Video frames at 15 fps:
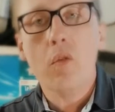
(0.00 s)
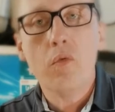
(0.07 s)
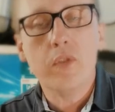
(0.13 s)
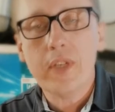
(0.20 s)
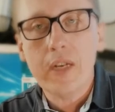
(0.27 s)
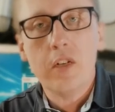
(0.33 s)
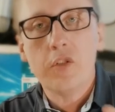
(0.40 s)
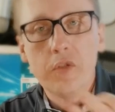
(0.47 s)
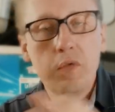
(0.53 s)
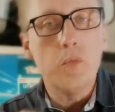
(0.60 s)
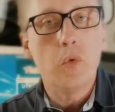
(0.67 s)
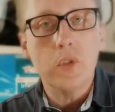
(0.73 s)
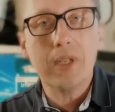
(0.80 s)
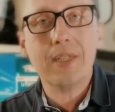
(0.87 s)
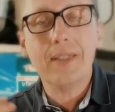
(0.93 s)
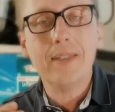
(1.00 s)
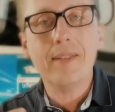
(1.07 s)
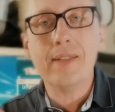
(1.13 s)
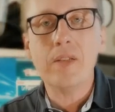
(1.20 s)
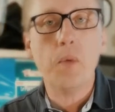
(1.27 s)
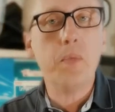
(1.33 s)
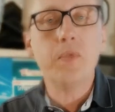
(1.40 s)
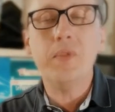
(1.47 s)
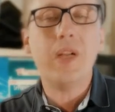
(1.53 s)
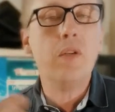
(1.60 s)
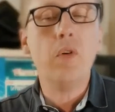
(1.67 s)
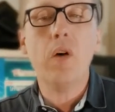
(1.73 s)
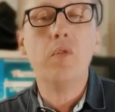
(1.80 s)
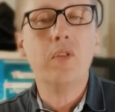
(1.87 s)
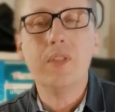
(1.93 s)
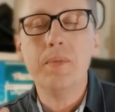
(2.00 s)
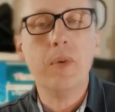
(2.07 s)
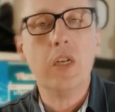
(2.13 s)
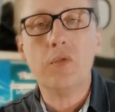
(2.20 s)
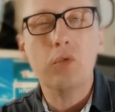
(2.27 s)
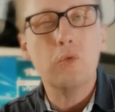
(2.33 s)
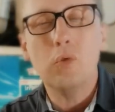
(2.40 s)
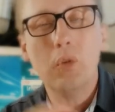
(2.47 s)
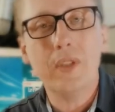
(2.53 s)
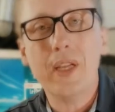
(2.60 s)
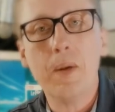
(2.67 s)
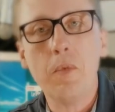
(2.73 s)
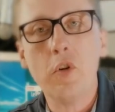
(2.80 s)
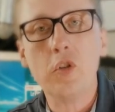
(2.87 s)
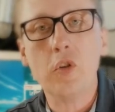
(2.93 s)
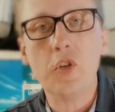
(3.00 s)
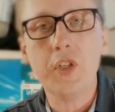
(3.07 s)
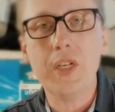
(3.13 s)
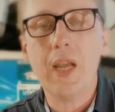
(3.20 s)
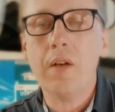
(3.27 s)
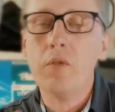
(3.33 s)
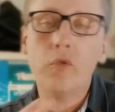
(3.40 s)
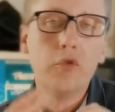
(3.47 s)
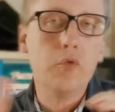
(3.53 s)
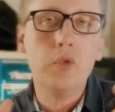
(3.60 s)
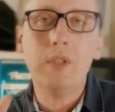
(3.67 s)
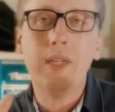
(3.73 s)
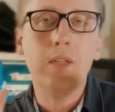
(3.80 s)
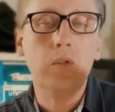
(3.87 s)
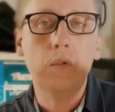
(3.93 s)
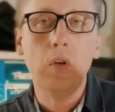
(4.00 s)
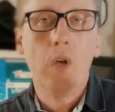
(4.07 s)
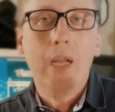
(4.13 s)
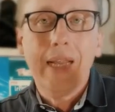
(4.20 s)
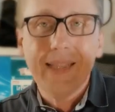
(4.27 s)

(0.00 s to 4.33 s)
je vais vous montrer des exemples, vous allez voir vos images vont totalement changer, elles vont juste être